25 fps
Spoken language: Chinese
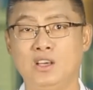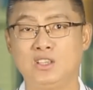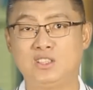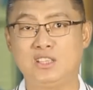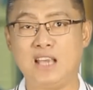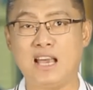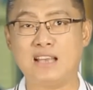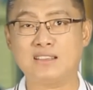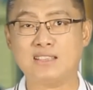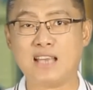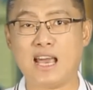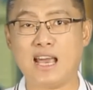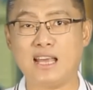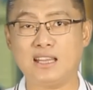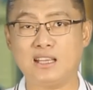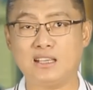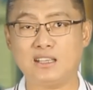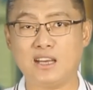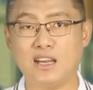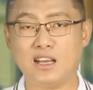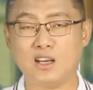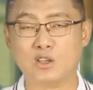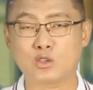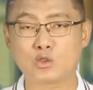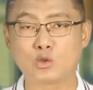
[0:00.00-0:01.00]
现在的
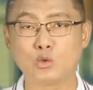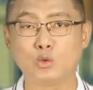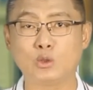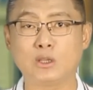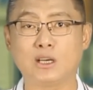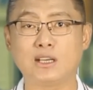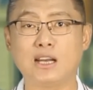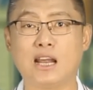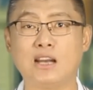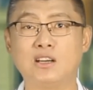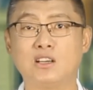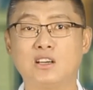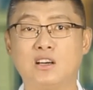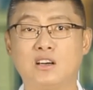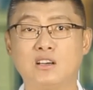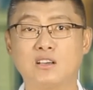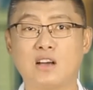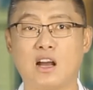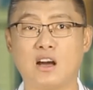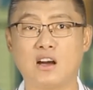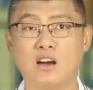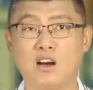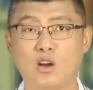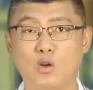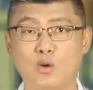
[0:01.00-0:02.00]
这个苏德战争
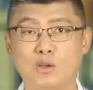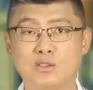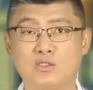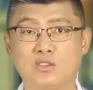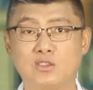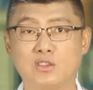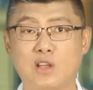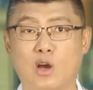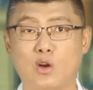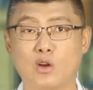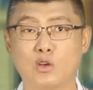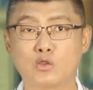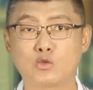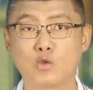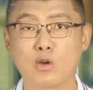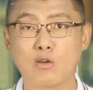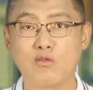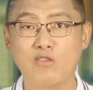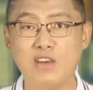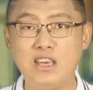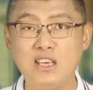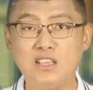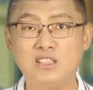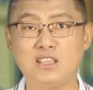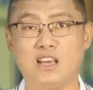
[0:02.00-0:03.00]
让俄罗斯到了最
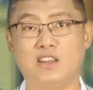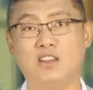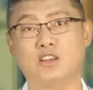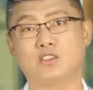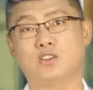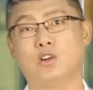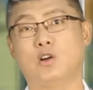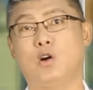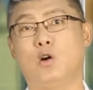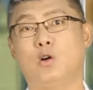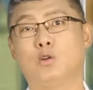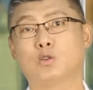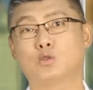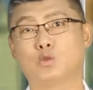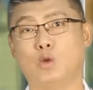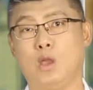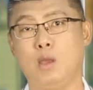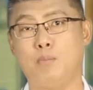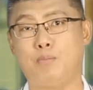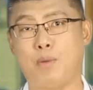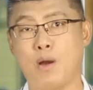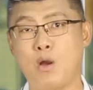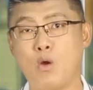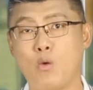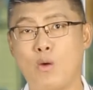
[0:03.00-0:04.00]
危险的时候，所以
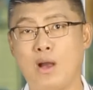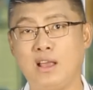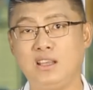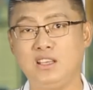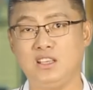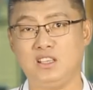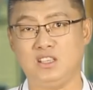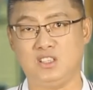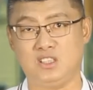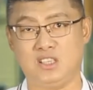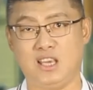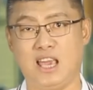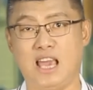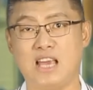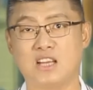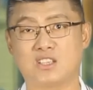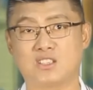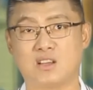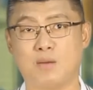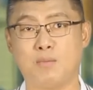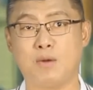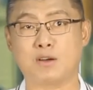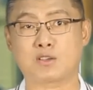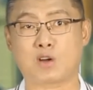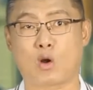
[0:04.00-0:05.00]
甭管以前
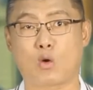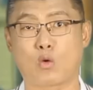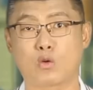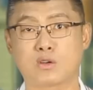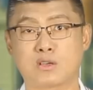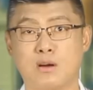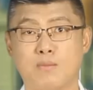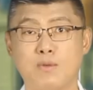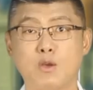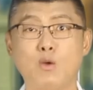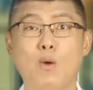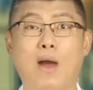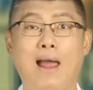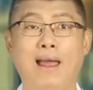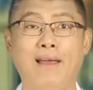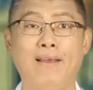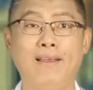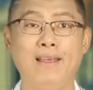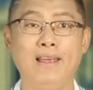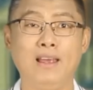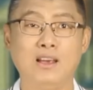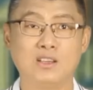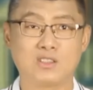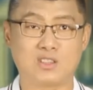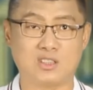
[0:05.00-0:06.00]
什么仇什么怨，
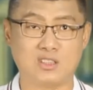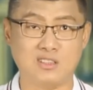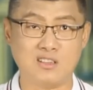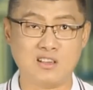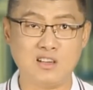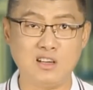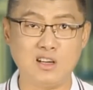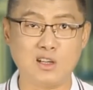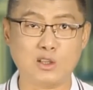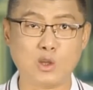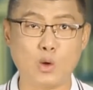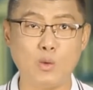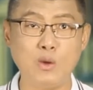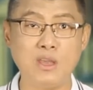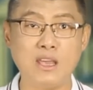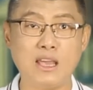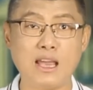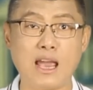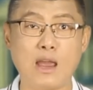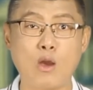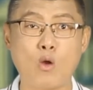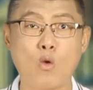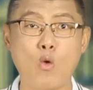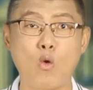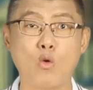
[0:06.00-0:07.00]
此刻都应
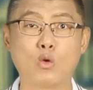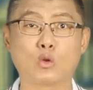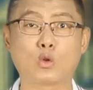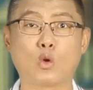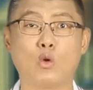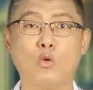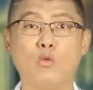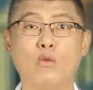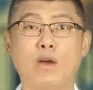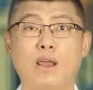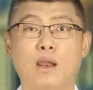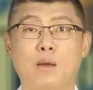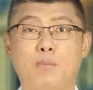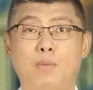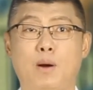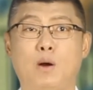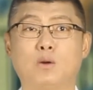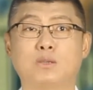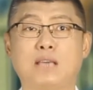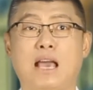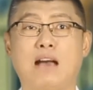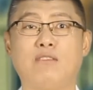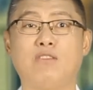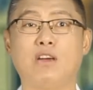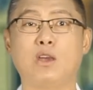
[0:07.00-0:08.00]
该共同为了保
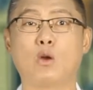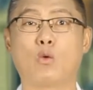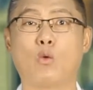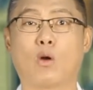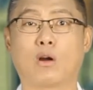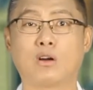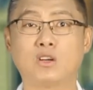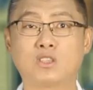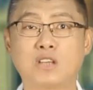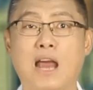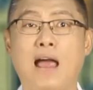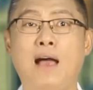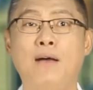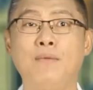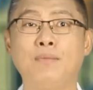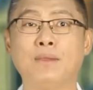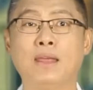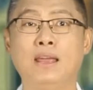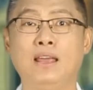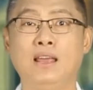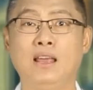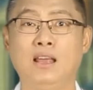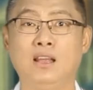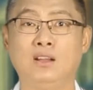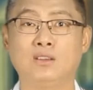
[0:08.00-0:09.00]
家卫国而战。
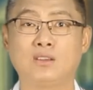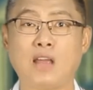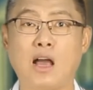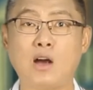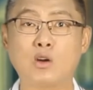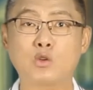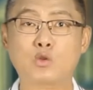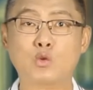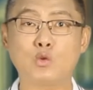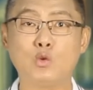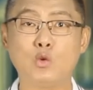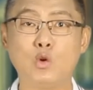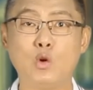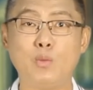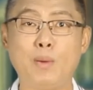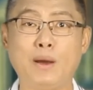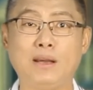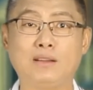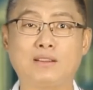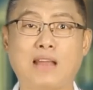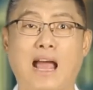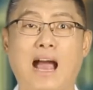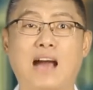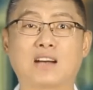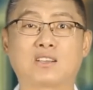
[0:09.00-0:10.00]
当初
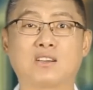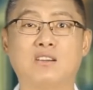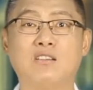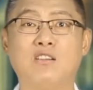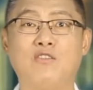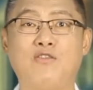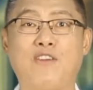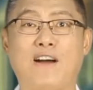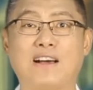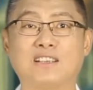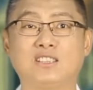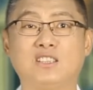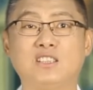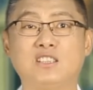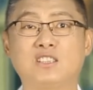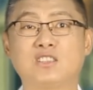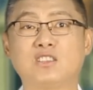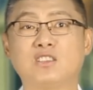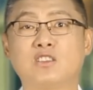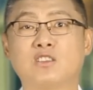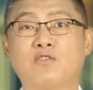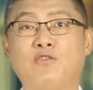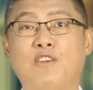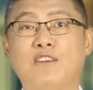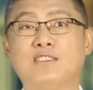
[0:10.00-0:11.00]
被打成法西
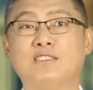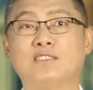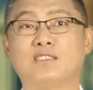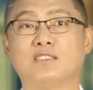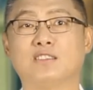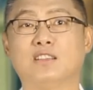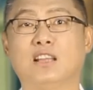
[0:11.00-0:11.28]
斯分